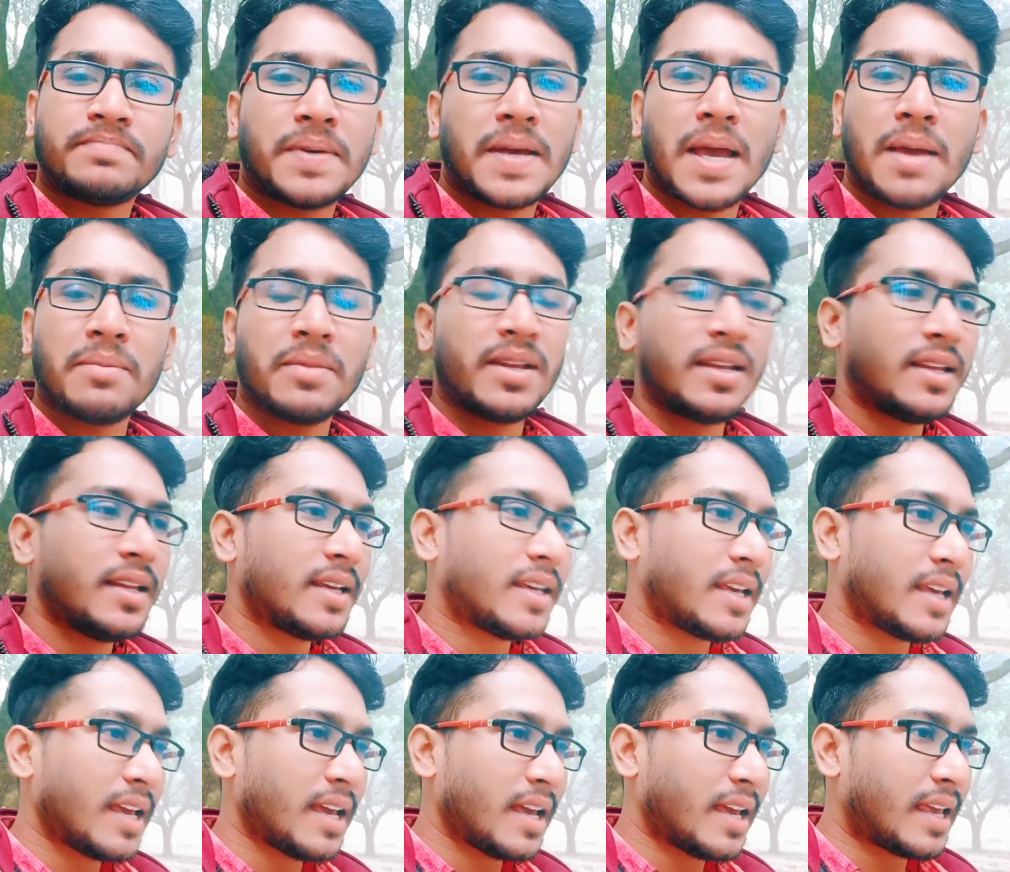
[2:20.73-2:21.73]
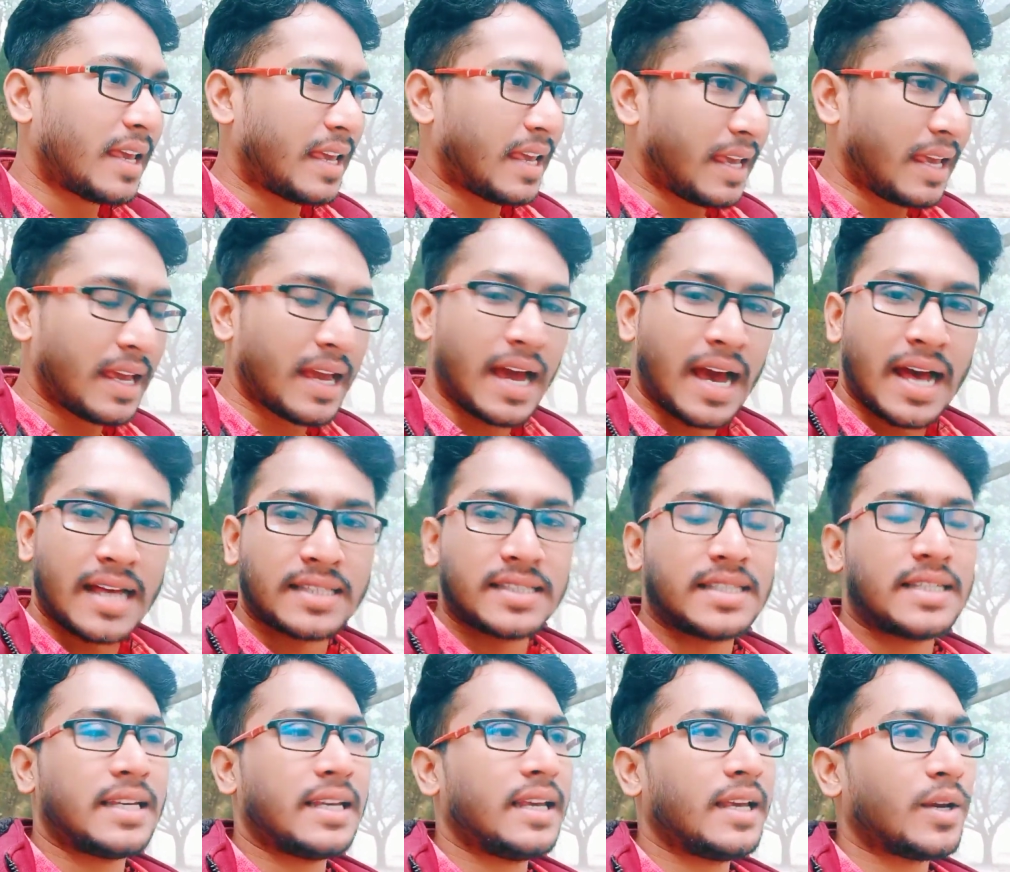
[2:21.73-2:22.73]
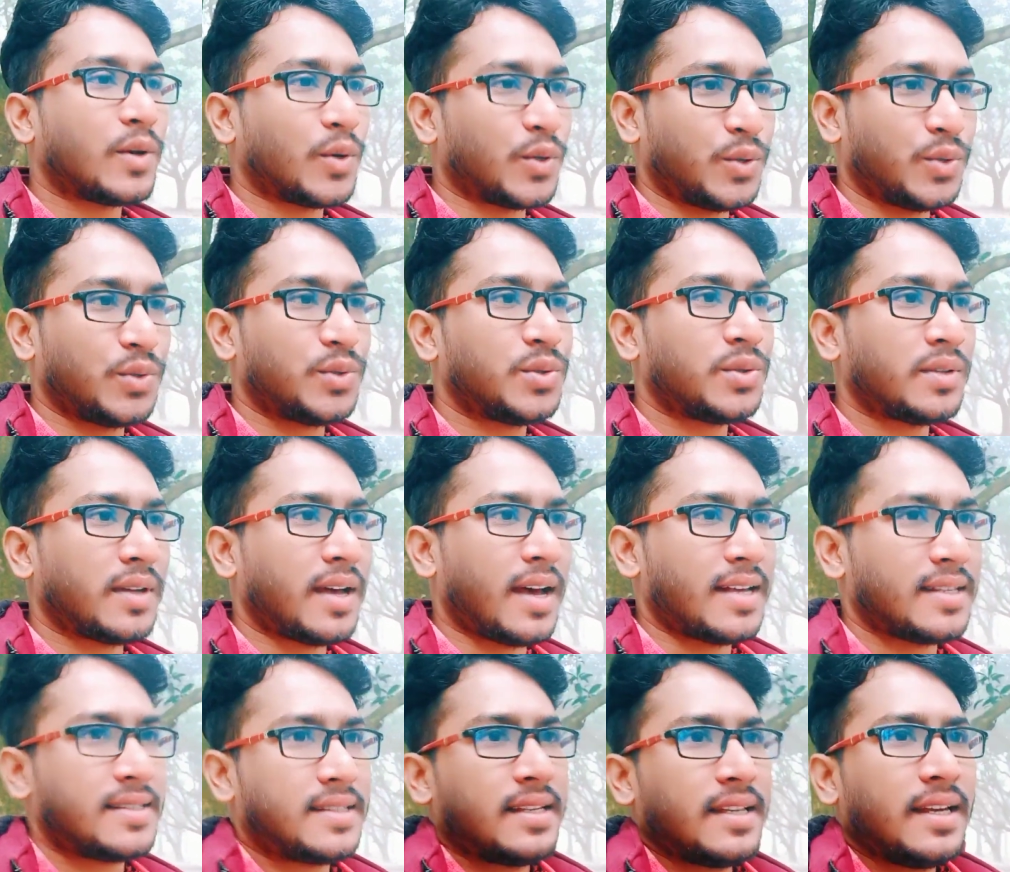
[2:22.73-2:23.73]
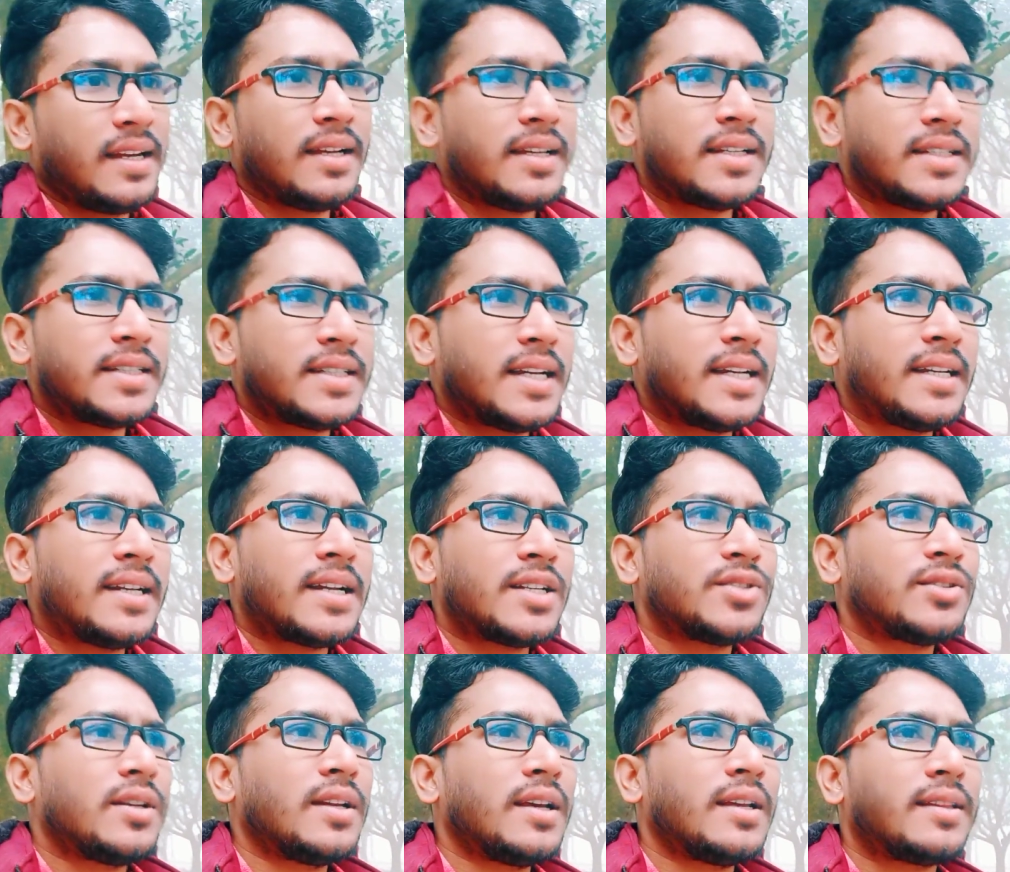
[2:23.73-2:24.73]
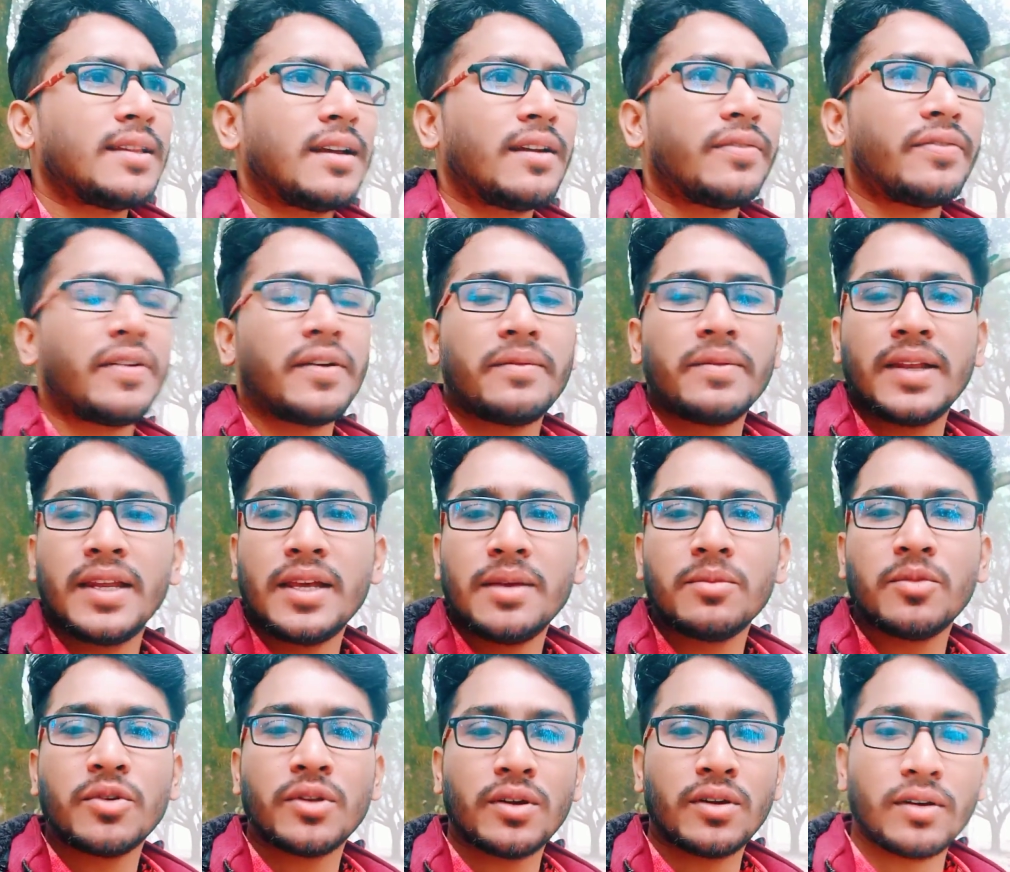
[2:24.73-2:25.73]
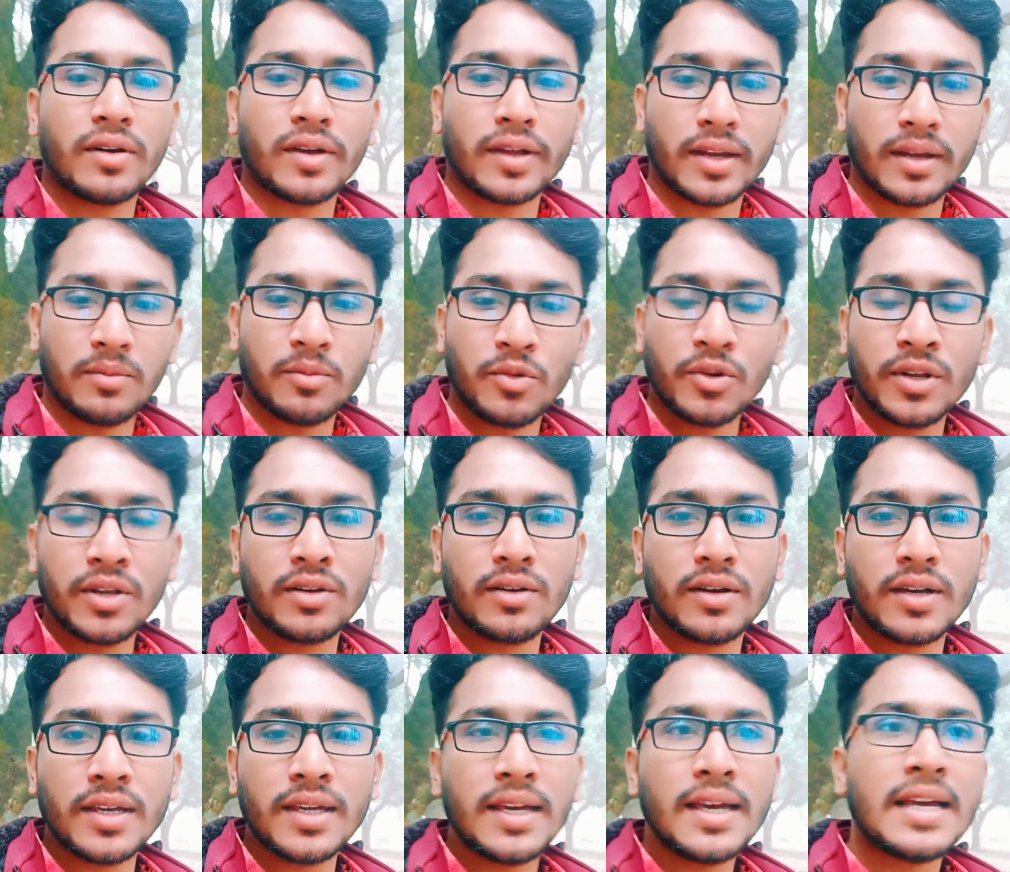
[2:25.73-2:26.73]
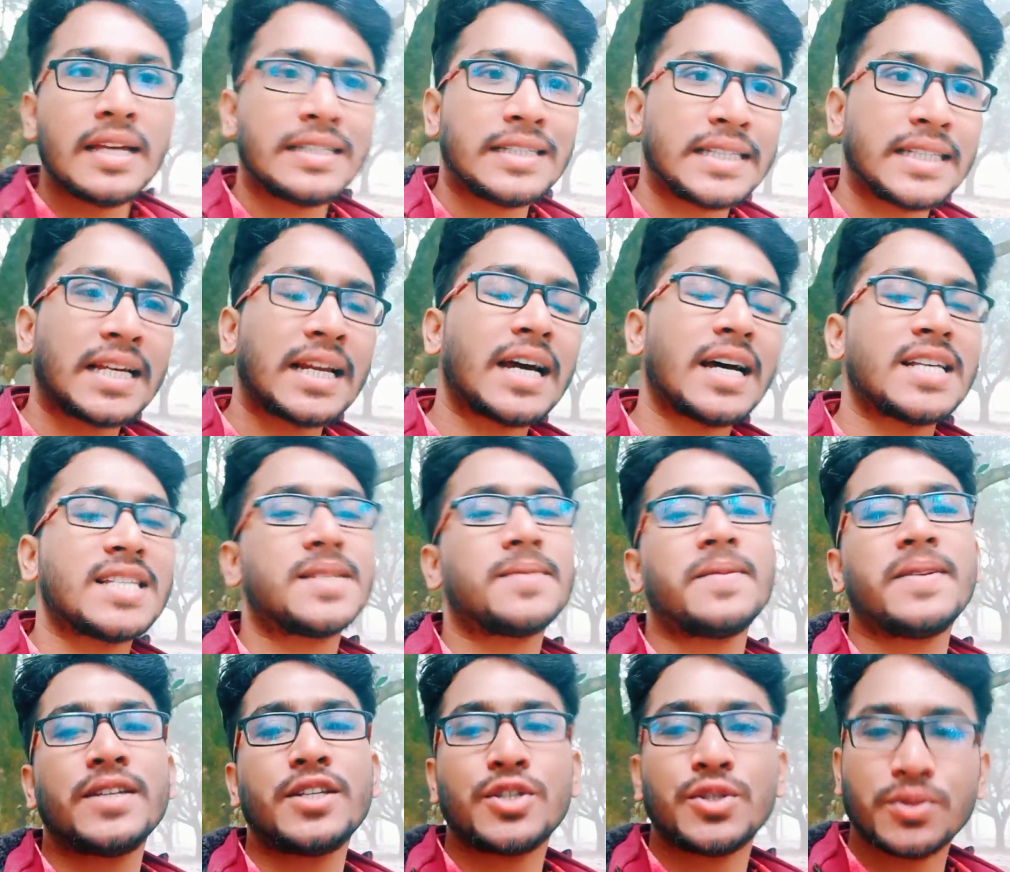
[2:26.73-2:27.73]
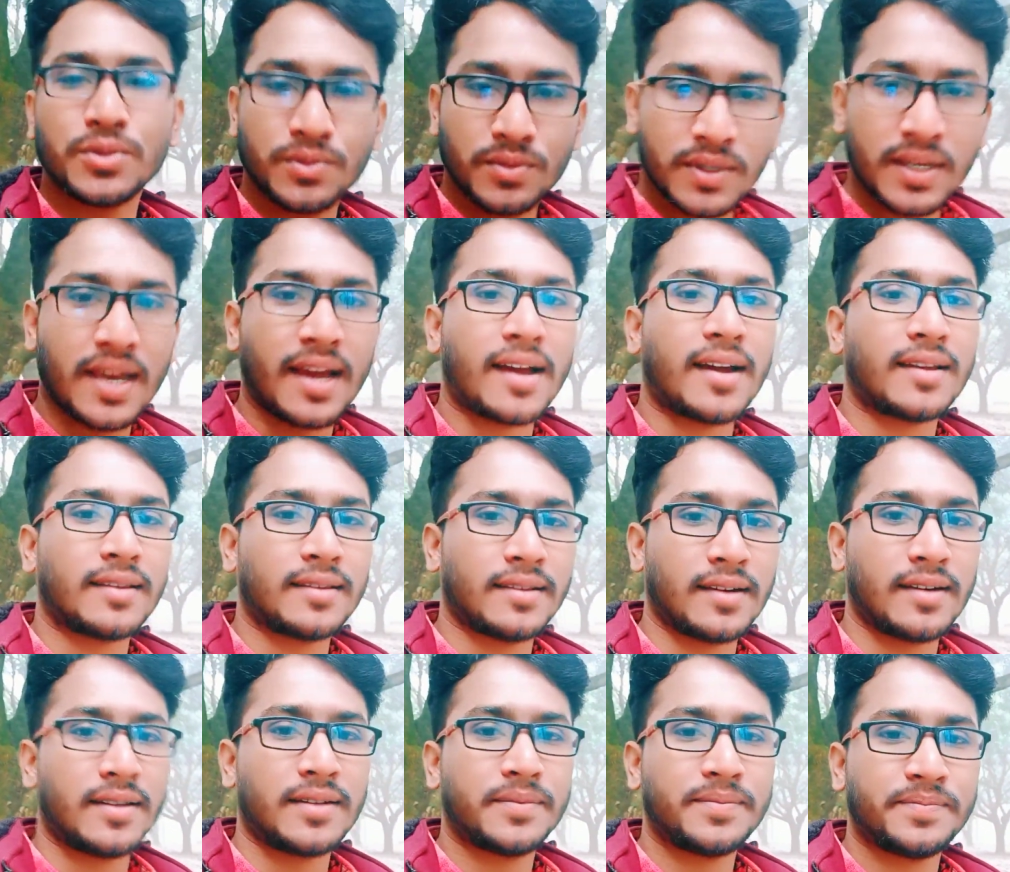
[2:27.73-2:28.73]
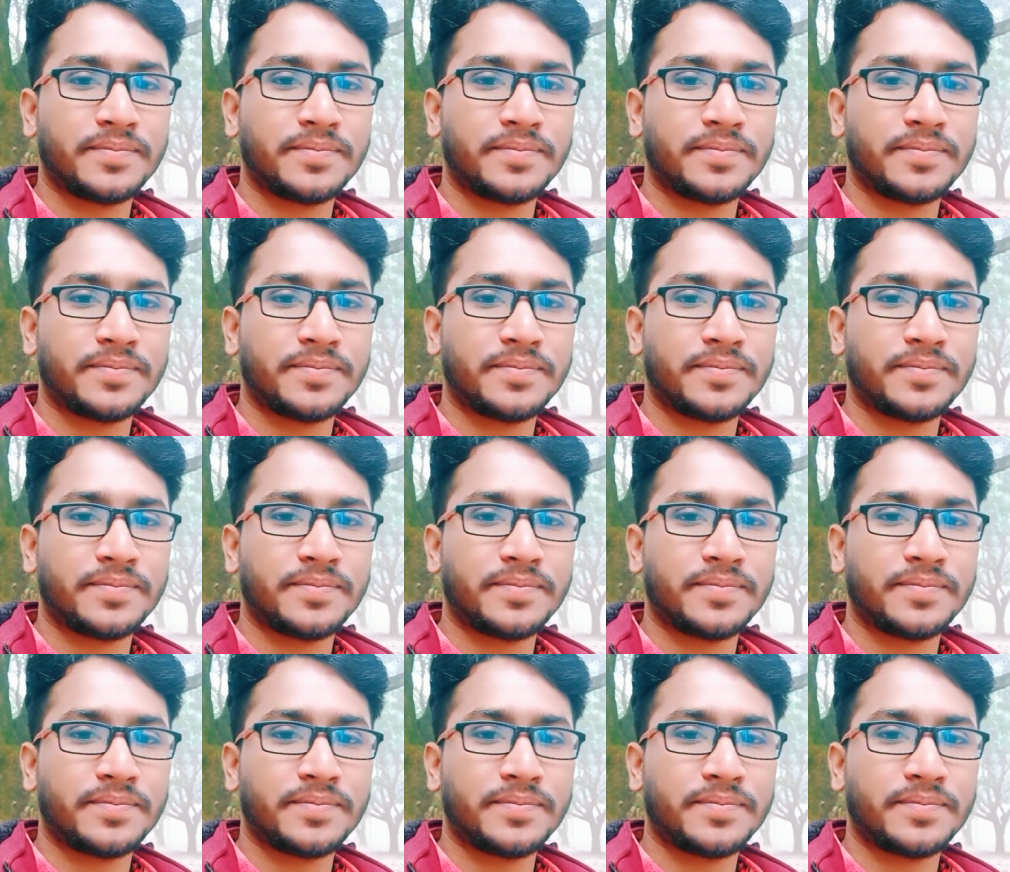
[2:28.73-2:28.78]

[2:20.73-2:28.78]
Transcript: ফ্যামিলি কে কে আছে কতজন আছে সেটা আসলে তার ফ্যামিলি মনে হয় না মনে হয় যে তার হাজব্যান্ড শুধুই একা তার